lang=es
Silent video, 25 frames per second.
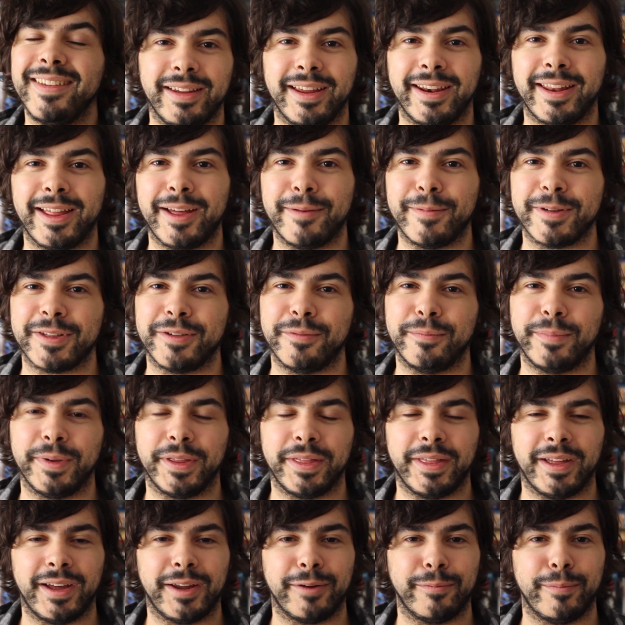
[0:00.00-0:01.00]
Ya nada más
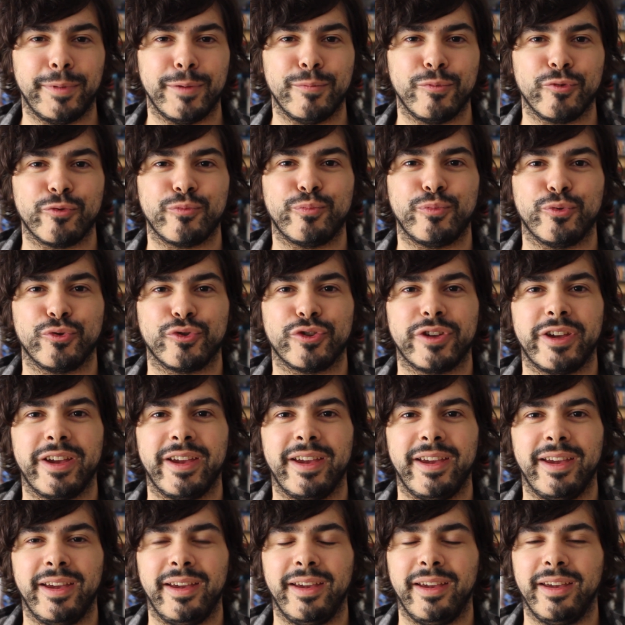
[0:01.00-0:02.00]
empezar, vemos pues
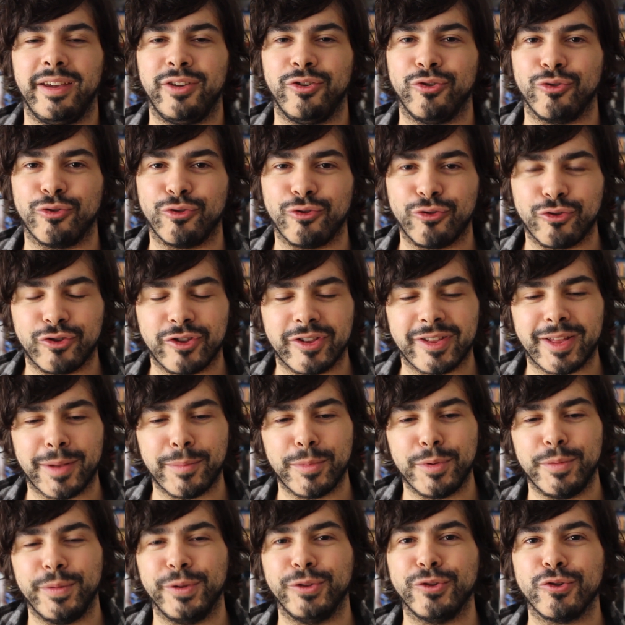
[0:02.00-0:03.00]
que ellos dos
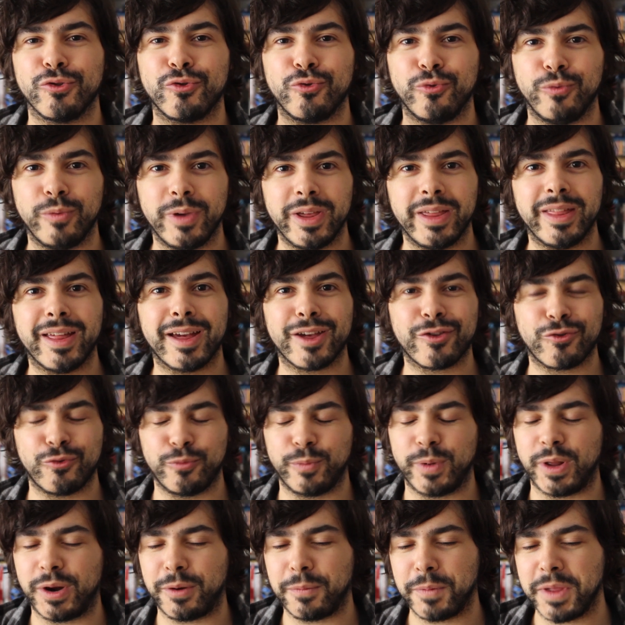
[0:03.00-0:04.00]
están viviendo su vida
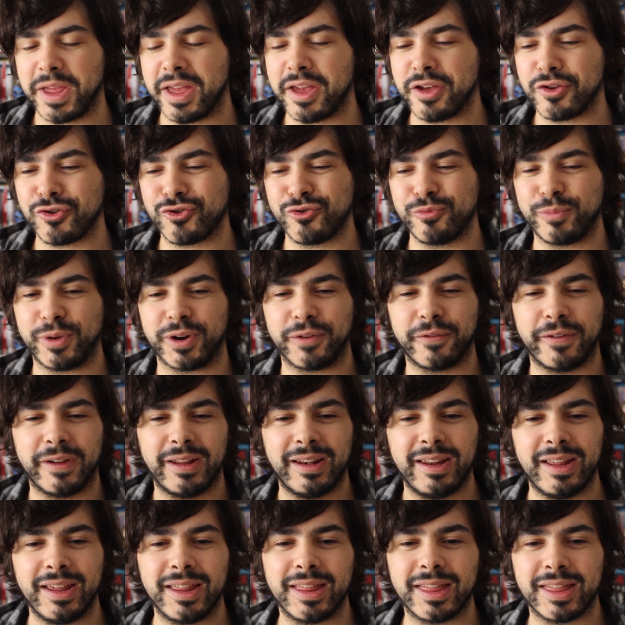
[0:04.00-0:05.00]
súper bien, súper
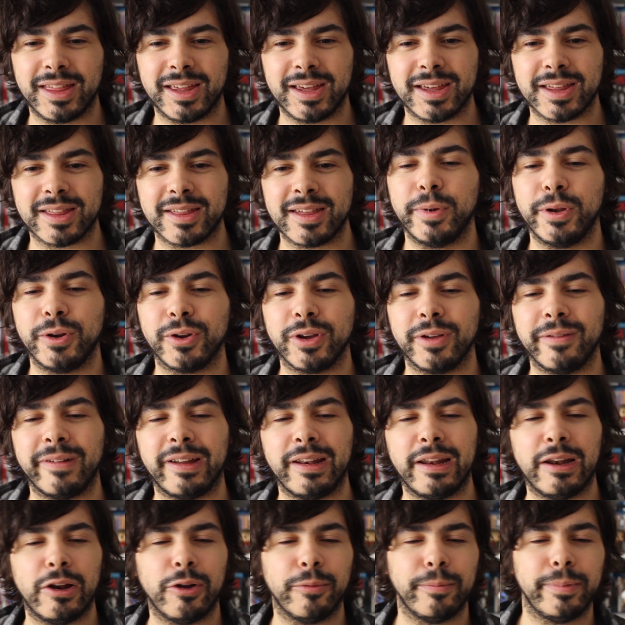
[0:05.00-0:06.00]
felices, pero que
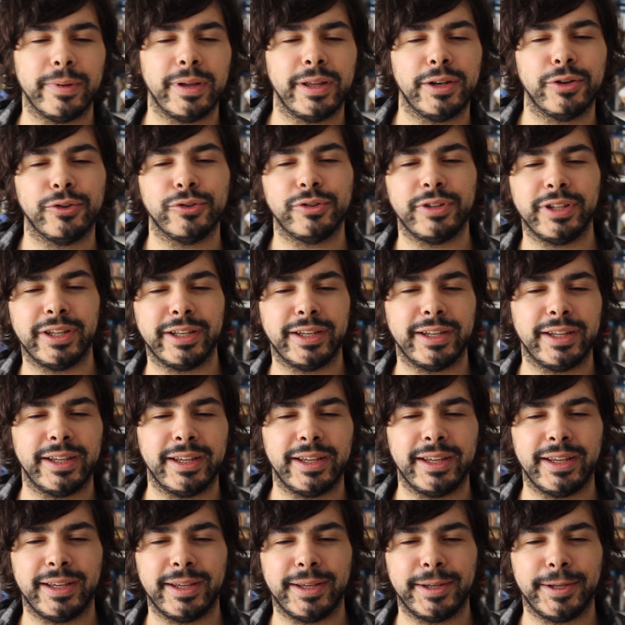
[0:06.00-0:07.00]
Vanellope no
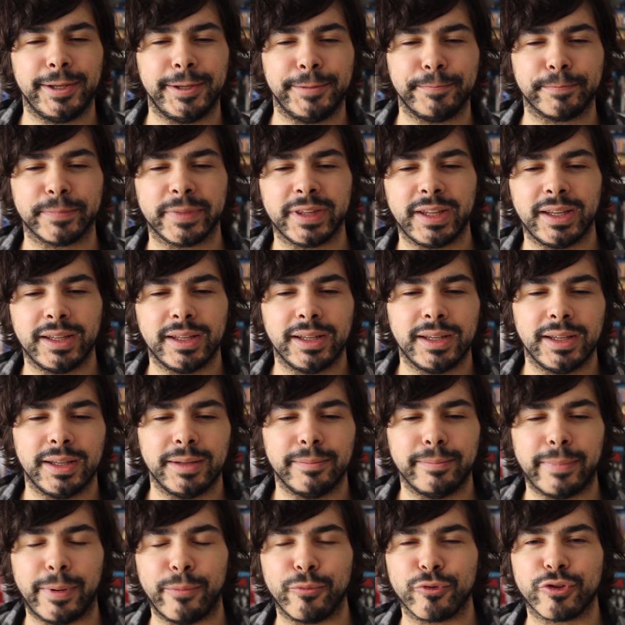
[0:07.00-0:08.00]
tiene
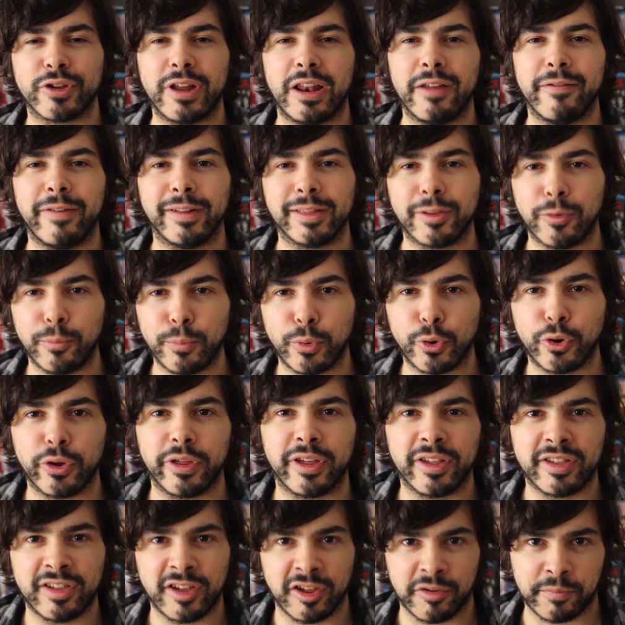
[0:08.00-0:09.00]
Vamos, que le falta un poco
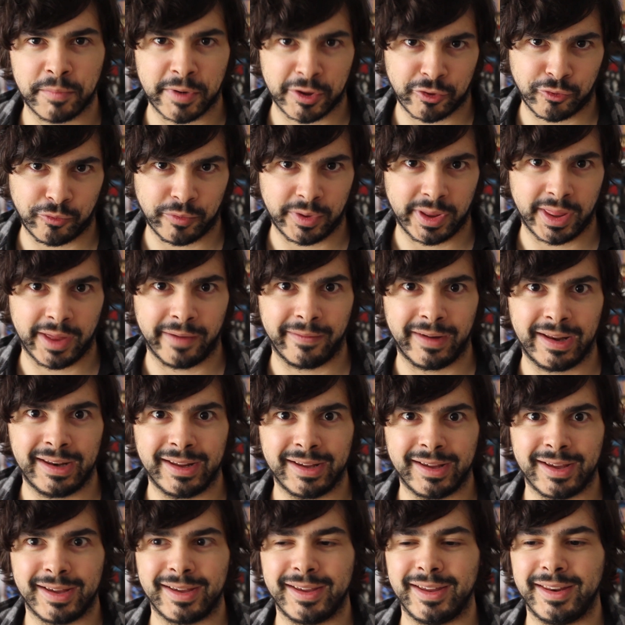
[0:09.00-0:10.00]
de chispa a su vida,
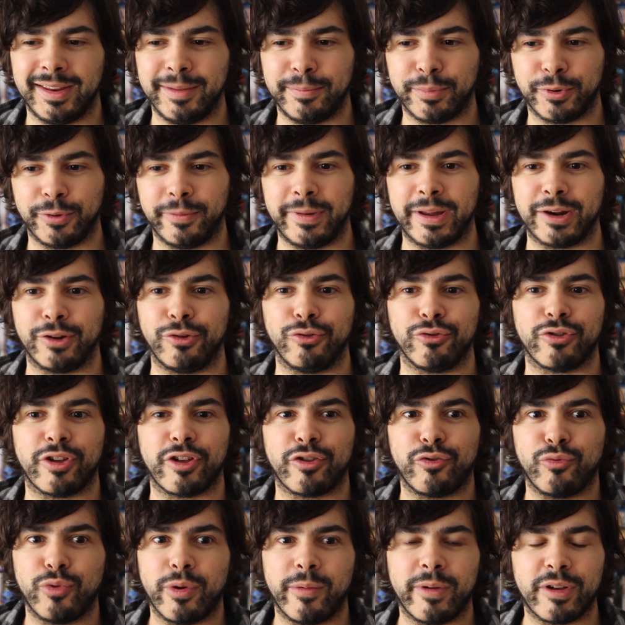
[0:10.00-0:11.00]
¿vale? Que quiere probar
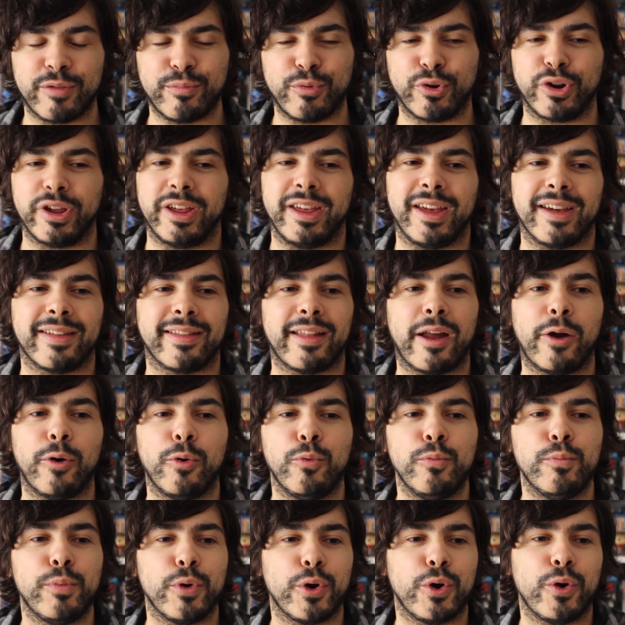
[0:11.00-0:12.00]
cosas nuevas porque ya está
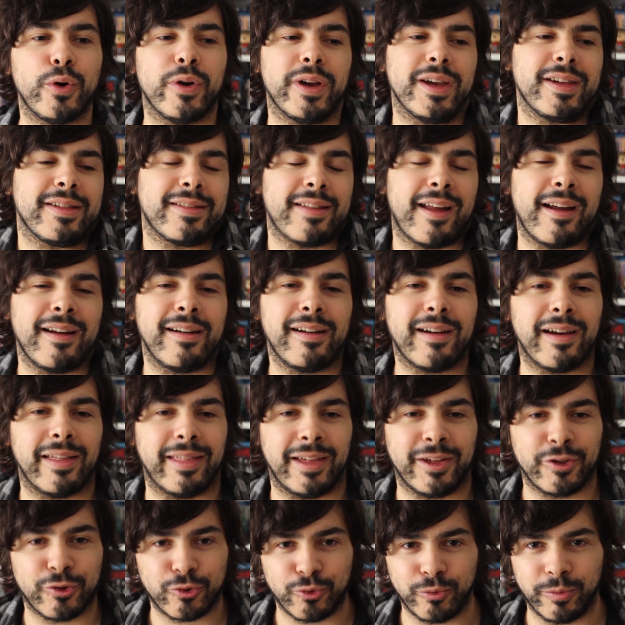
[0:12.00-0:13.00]
un poco
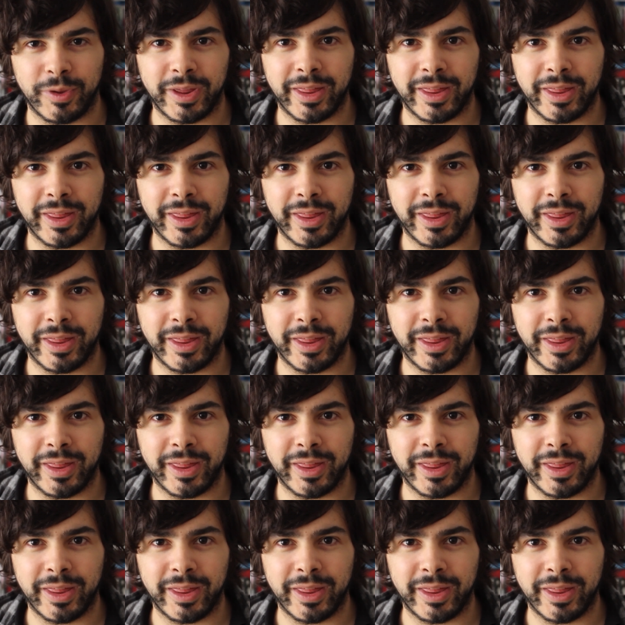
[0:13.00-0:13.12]
estancada en su